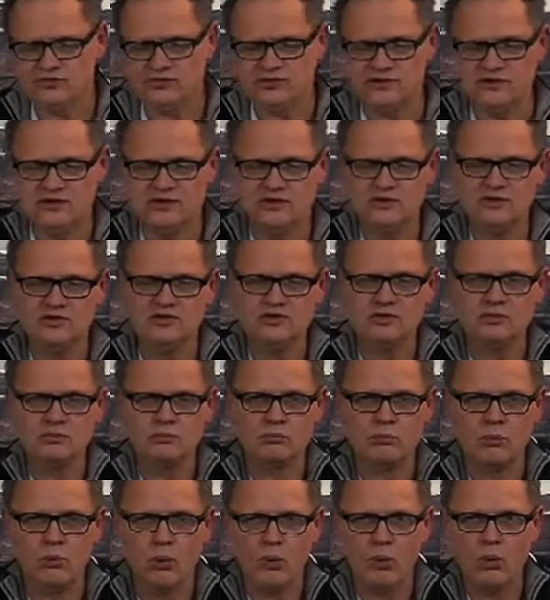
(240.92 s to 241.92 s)
in
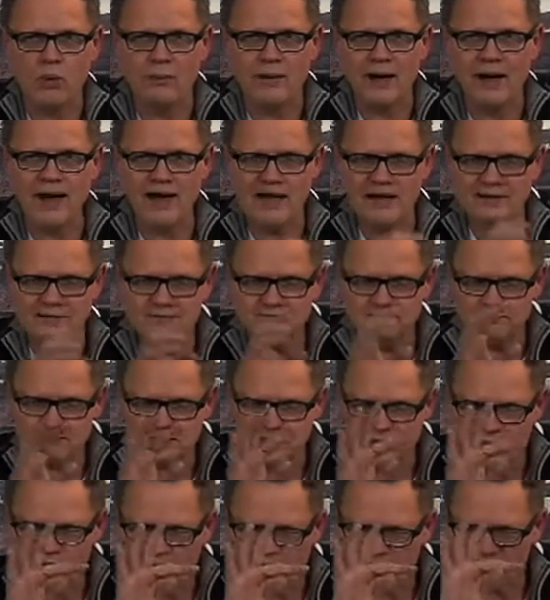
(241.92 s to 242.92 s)
diesem Roman
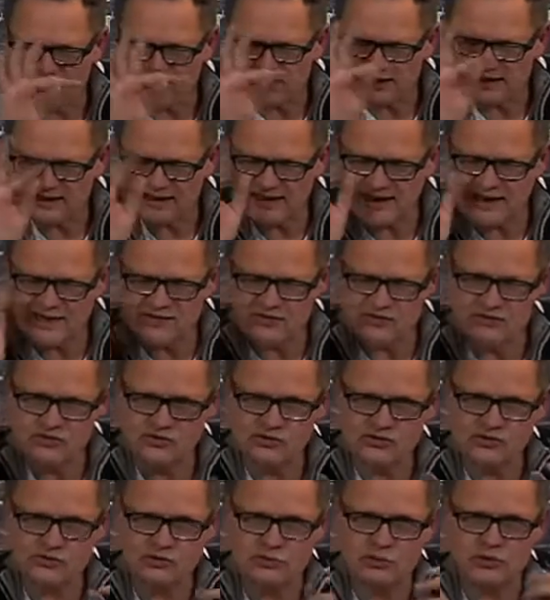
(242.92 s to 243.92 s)
auf ein
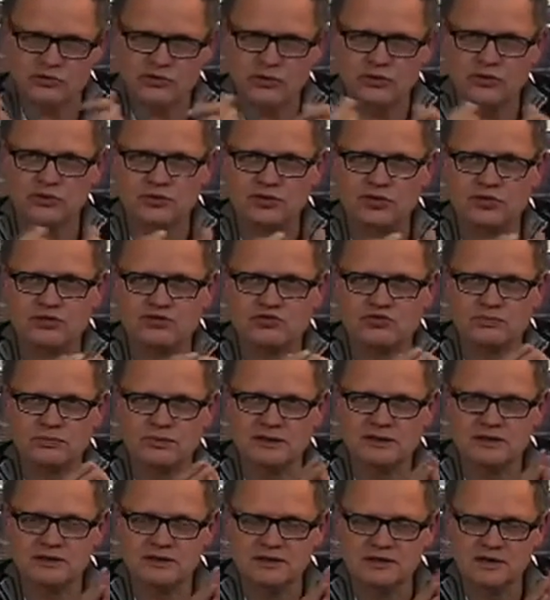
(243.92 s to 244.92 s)
ganz besonderes Spiel
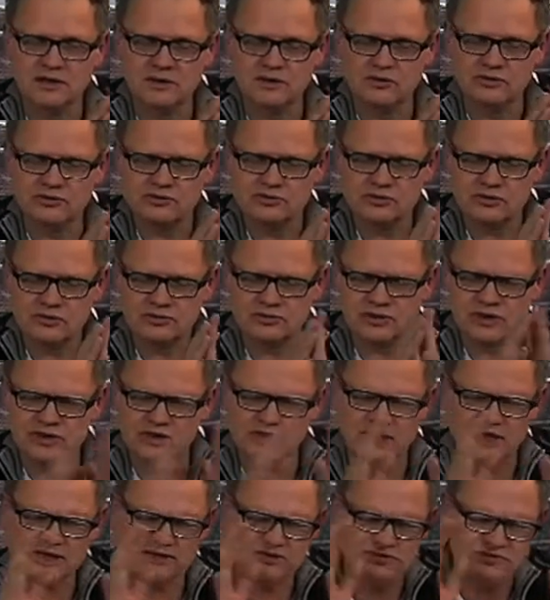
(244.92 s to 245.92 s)
hinaus, auf ein
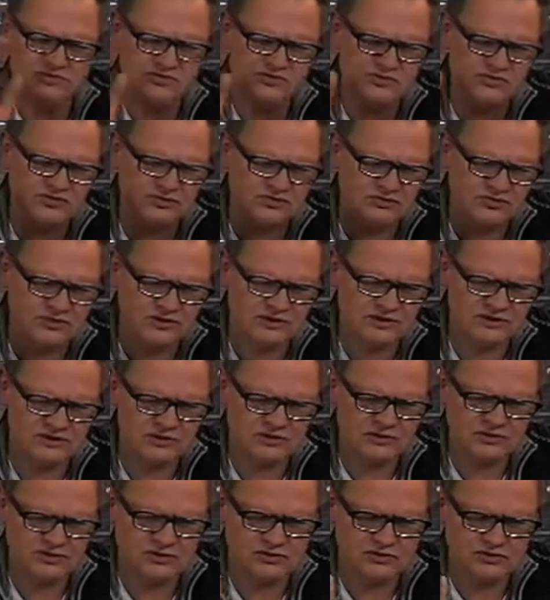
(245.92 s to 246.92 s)
ganz
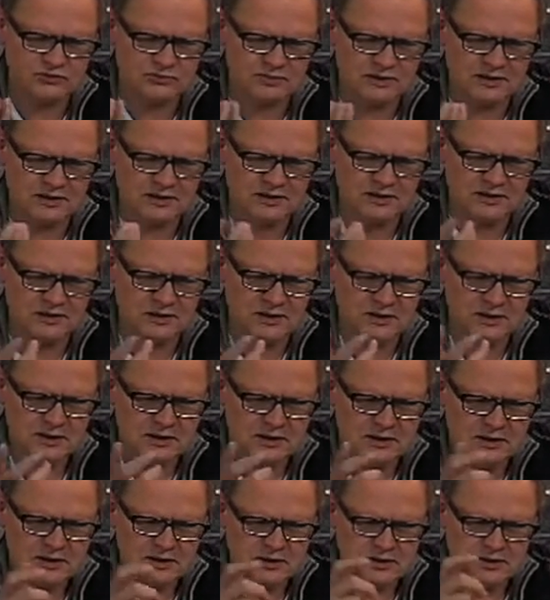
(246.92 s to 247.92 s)
wichtiges Spiel,
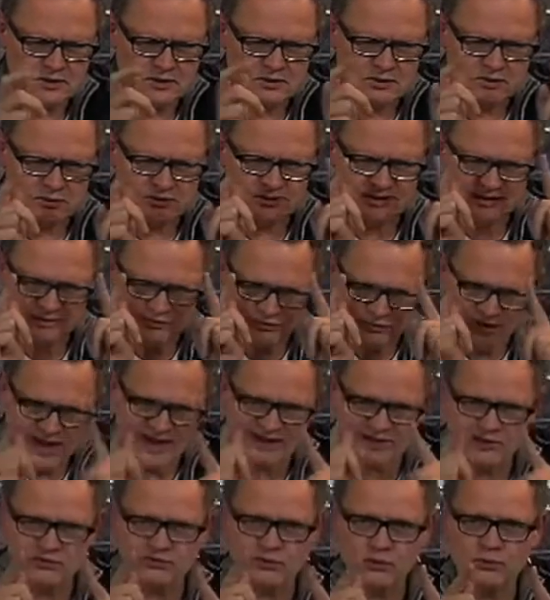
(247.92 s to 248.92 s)
und der
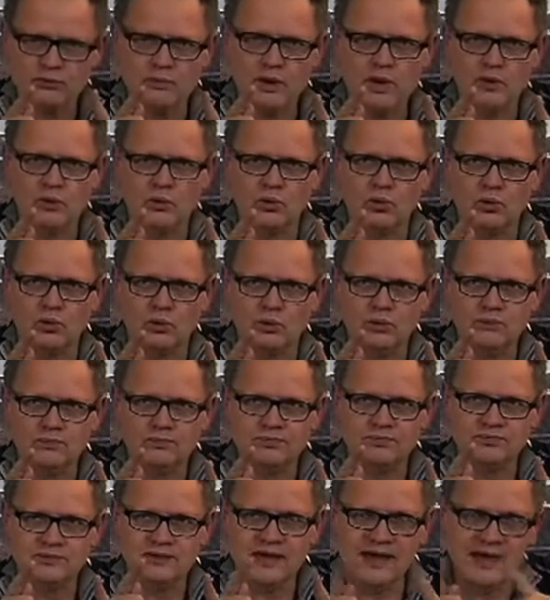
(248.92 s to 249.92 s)
Vater von Manolo,
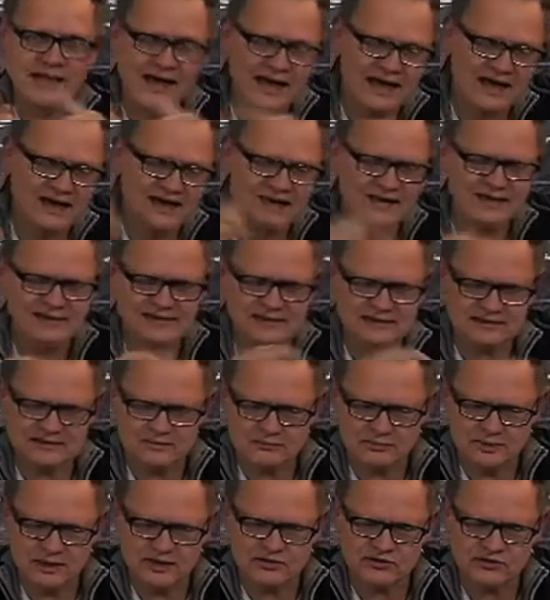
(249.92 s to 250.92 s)
der eigentlich in
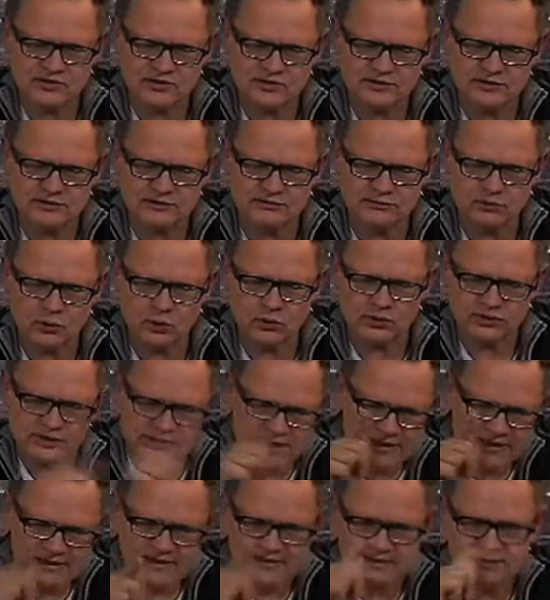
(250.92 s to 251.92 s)
Brasilien wohnt,
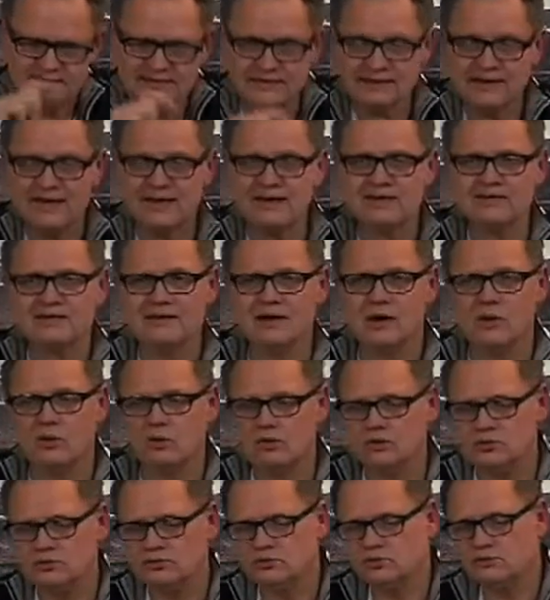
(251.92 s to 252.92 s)
der
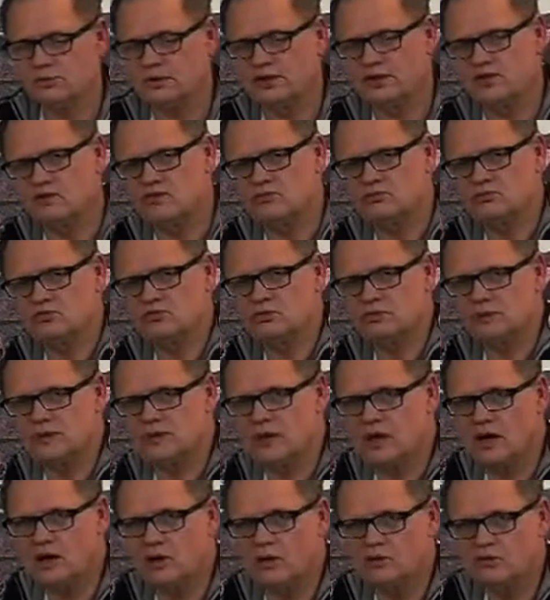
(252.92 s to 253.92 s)
taucht bei diesem Spiel
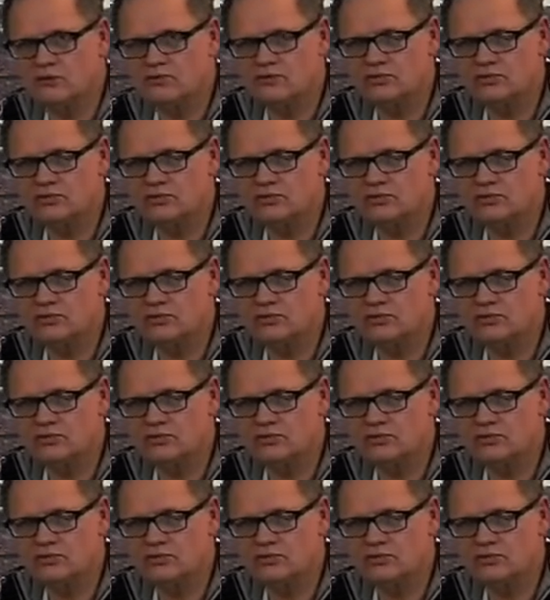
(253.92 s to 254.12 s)
auf.